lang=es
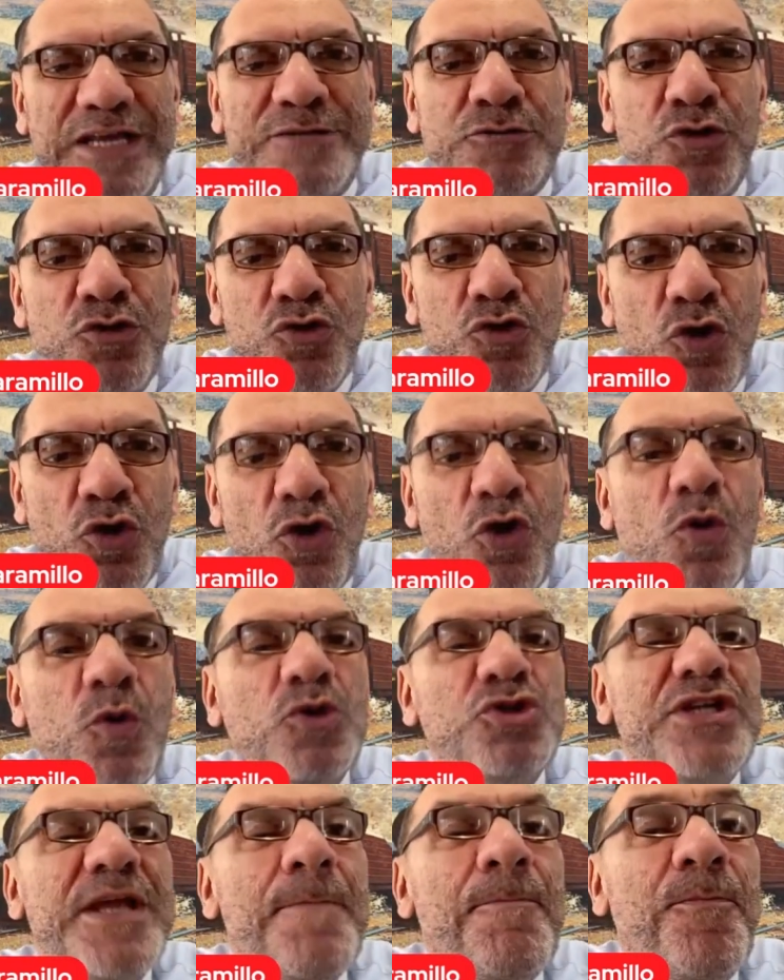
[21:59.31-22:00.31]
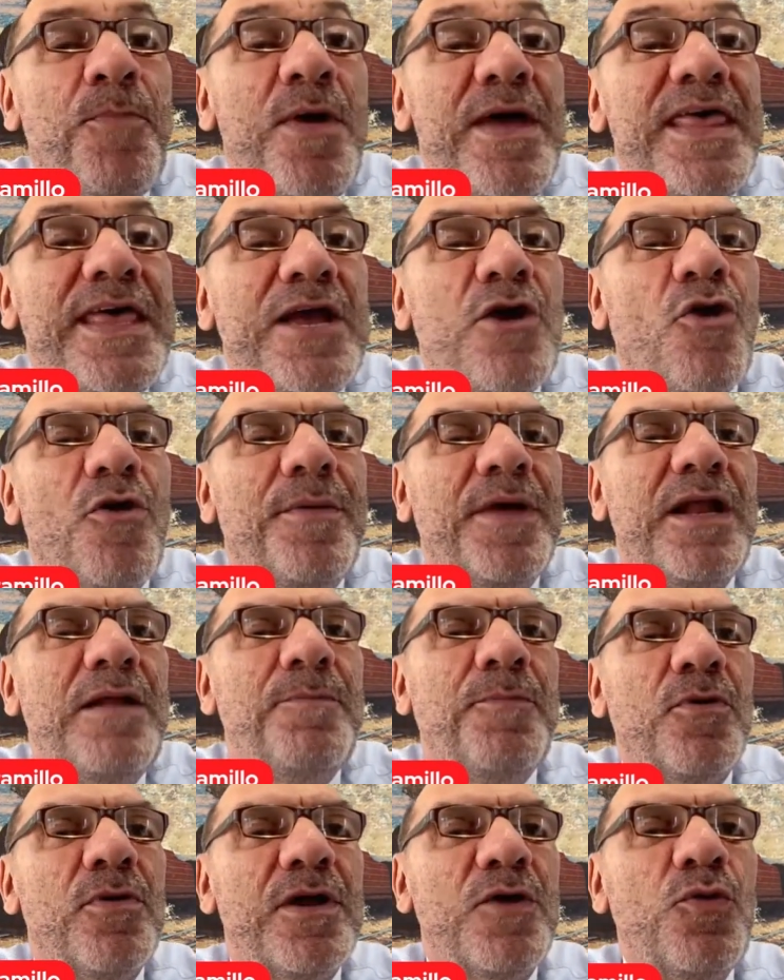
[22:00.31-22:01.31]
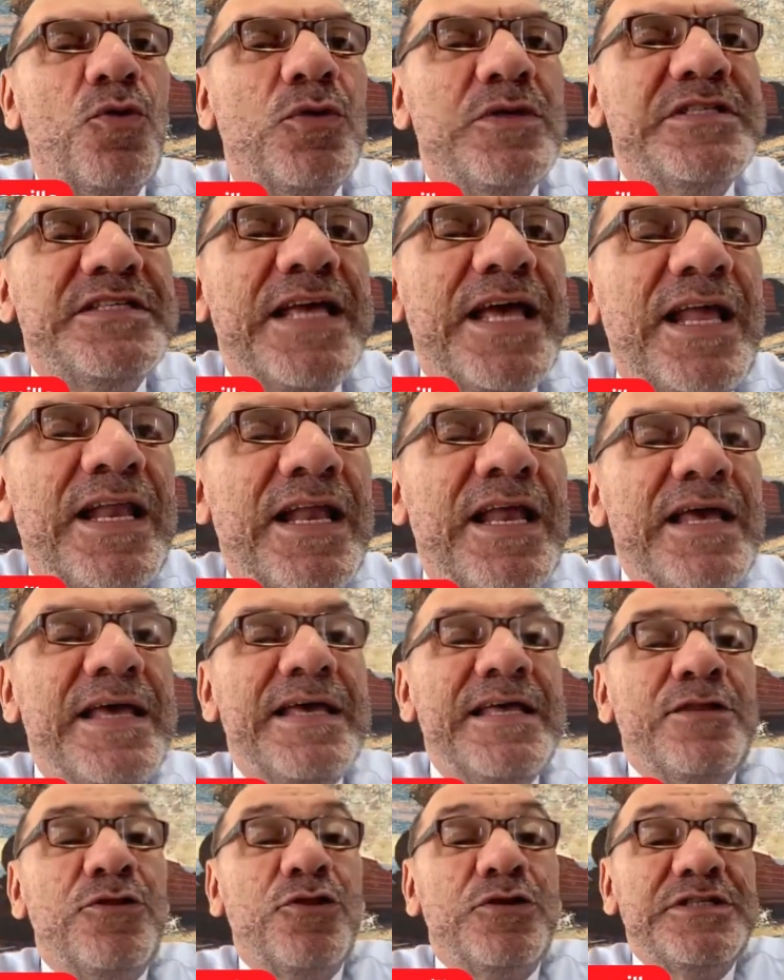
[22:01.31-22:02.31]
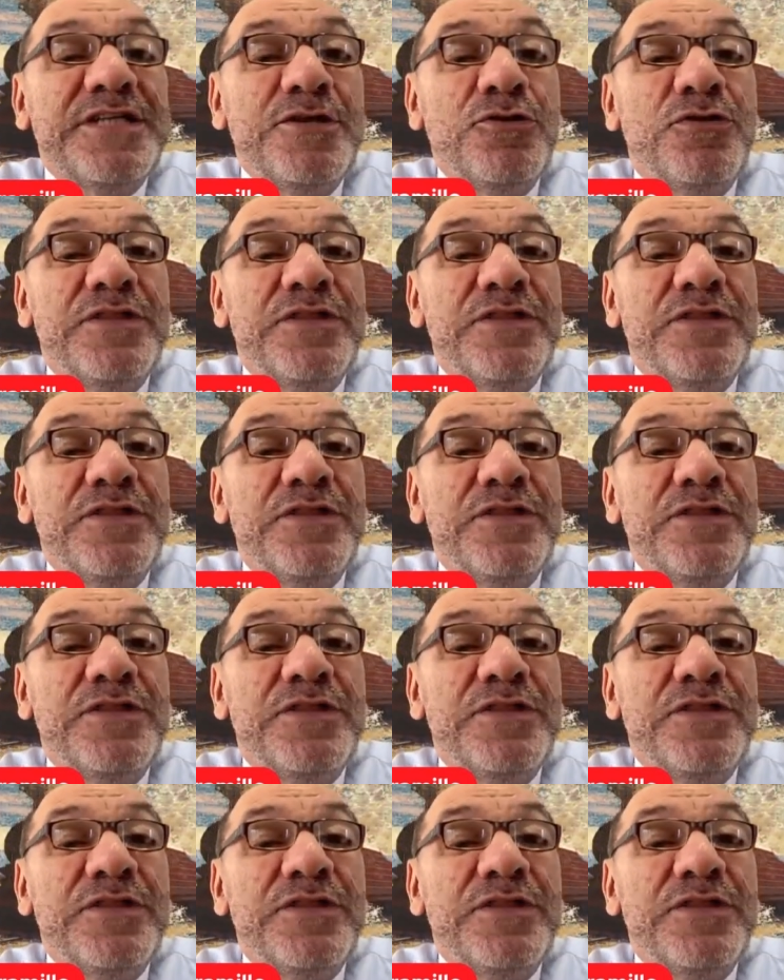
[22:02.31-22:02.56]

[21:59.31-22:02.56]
Esos dos lobos se pueden comer al Poder Judicial. Entonces ellos